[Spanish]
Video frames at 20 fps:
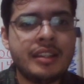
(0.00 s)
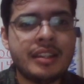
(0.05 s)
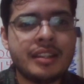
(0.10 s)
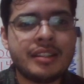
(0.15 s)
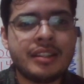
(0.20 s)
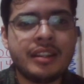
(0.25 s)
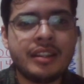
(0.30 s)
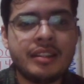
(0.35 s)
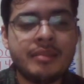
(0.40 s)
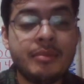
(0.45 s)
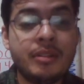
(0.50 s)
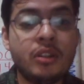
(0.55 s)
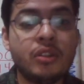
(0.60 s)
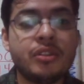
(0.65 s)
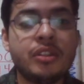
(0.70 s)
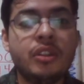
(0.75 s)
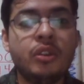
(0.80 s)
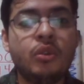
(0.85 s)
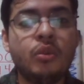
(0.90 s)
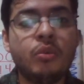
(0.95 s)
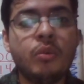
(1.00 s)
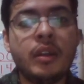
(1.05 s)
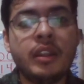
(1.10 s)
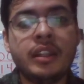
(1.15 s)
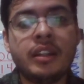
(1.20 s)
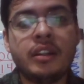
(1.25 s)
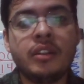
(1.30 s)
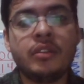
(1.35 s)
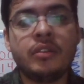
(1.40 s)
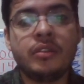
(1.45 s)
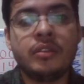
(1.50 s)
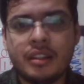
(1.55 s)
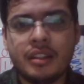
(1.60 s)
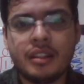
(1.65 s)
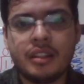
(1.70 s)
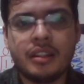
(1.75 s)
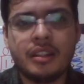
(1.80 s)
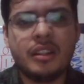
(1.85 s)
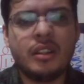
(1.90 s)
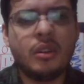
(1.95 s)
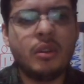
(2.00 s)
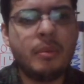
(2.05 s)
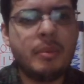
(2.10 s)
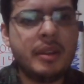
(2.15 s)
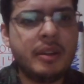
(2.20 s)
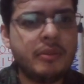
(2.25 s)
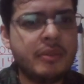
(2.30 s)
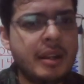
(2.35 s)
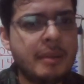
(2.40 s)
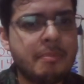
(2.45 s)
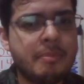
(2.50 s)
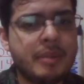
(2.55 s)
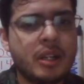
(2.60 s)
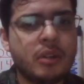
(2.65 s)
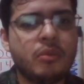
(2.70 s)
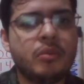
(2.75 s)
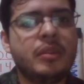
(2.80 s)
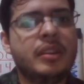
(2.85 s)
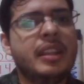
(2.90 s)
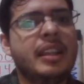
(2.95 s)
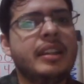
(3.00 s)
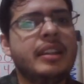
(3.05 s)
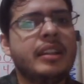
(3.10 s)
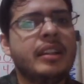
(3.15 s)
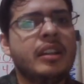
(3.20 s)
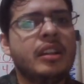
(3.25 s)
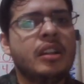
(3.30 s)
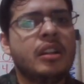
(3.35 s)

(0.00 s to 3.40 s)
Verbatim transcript: escríbelos en tu cuaderno. Y luego viene una pregunta ¿eh?